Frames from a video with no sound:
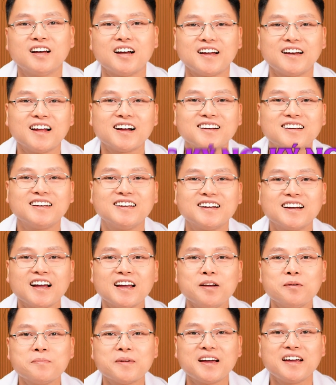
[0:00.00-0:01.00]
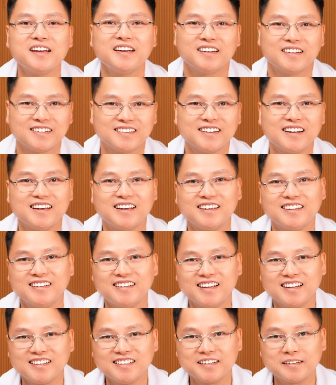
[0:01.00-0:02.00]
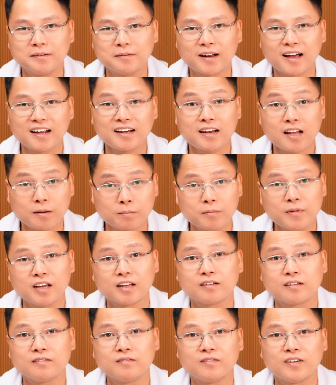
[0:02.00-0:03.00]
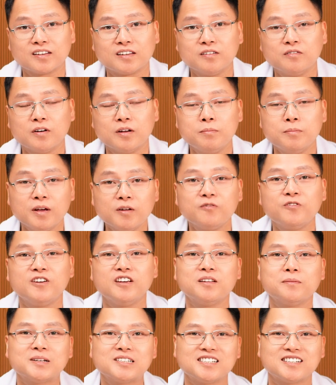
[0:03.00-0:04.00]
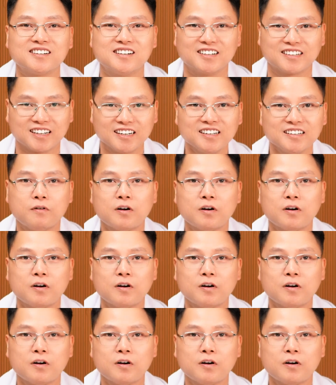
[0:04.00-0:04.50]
Hãy đăng ký ngay hôm nay để nhận những ưu đãi đặc biệt và tư vấn miễn phí từ bác sĩ Cường nhé.